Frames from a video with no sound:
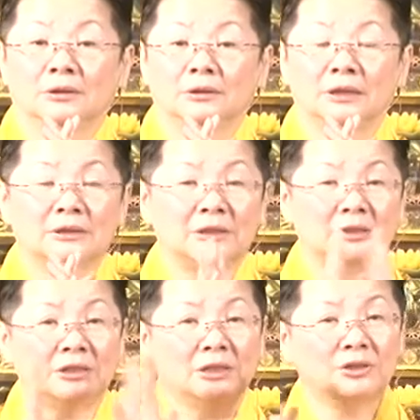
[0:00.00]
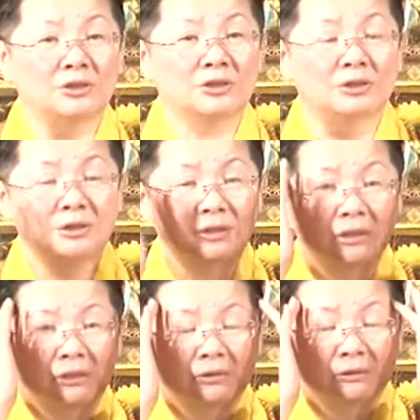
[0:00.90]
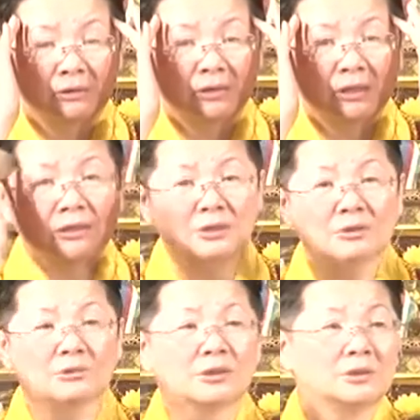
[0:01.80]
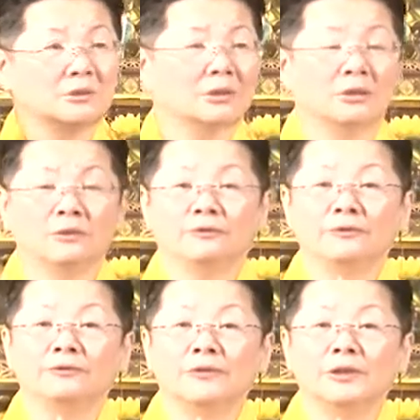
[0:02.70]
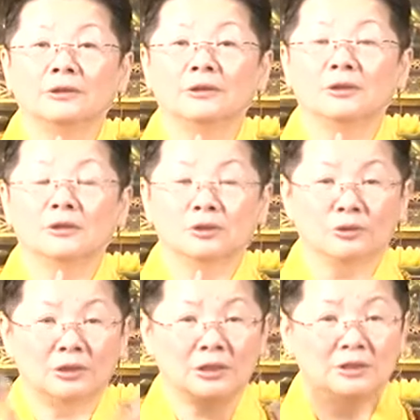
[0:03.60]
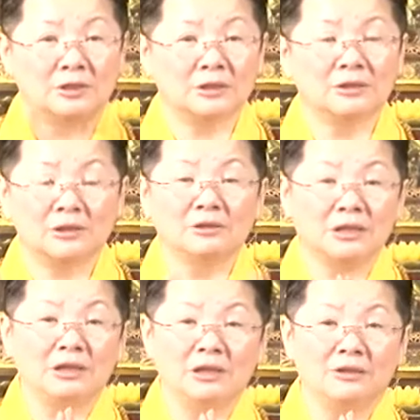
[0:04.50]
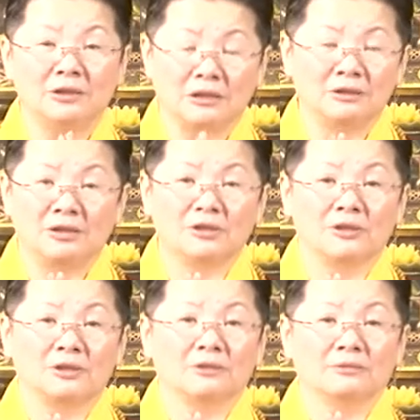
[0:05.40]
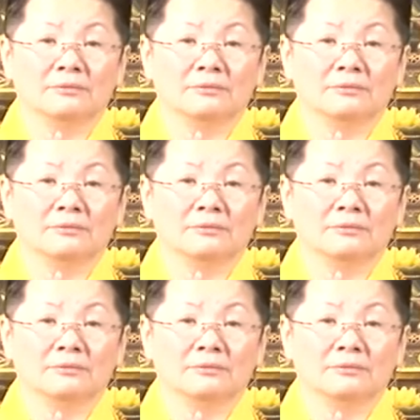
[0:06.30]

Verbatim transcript: 让这些执事者真的有智慧有福分。做一些真正利益人的事。